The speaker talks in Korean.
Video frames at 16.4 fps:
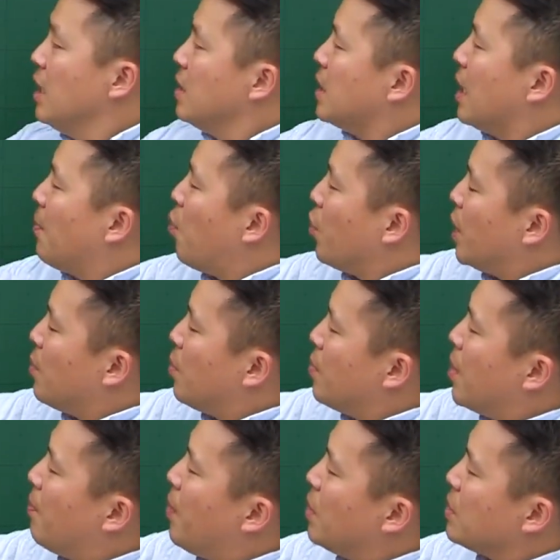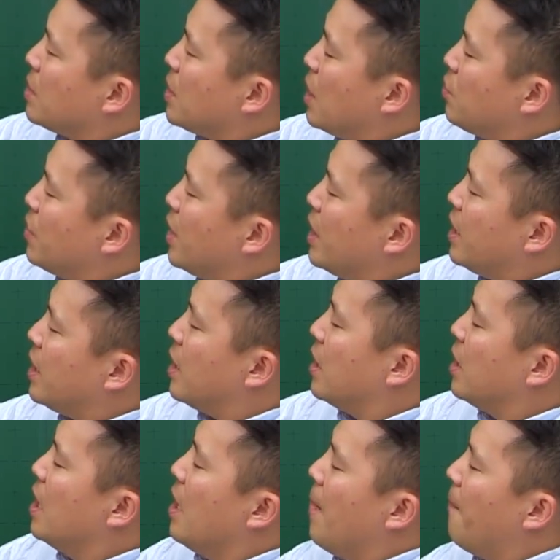자, 보기 보면 버스 타고
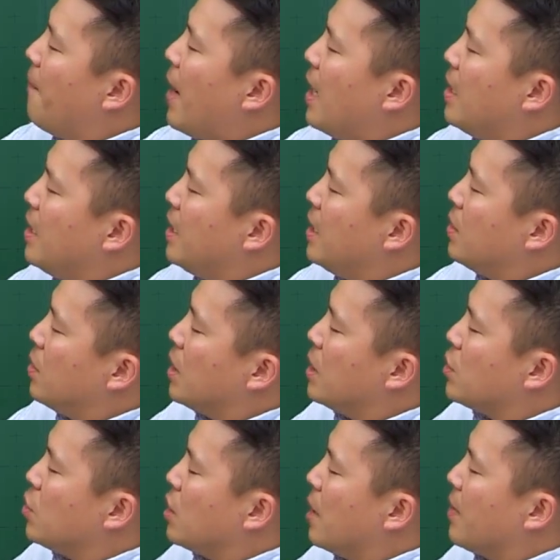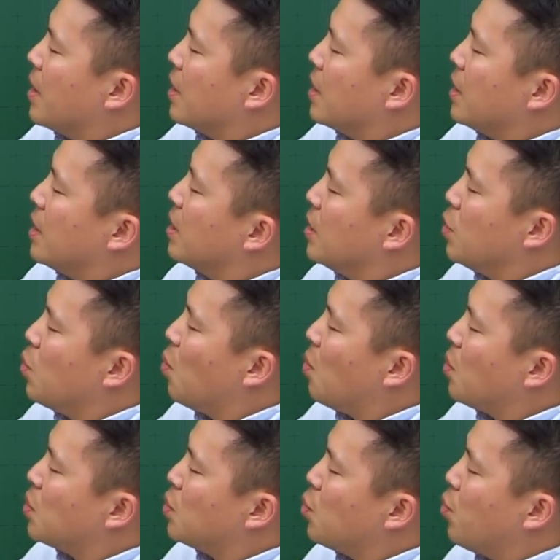내리기, 빨리 일어나 전화 받기,
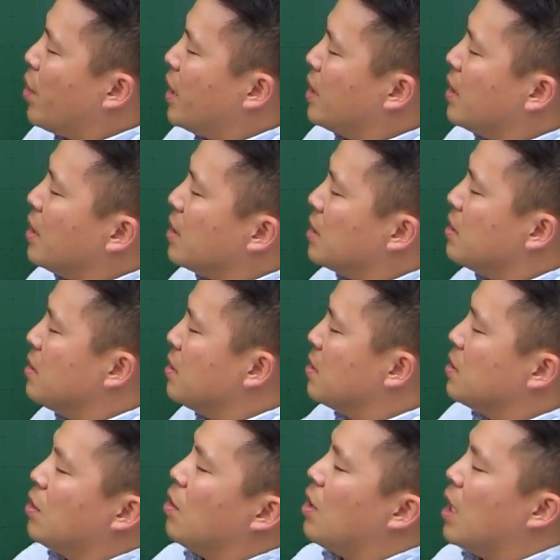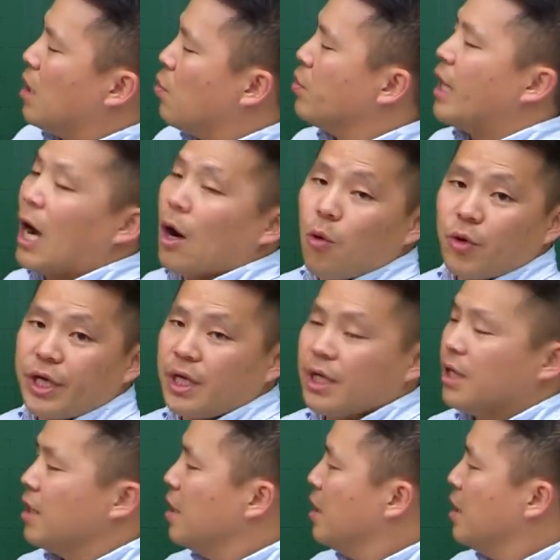욕조에 들, 들어가고 나오기,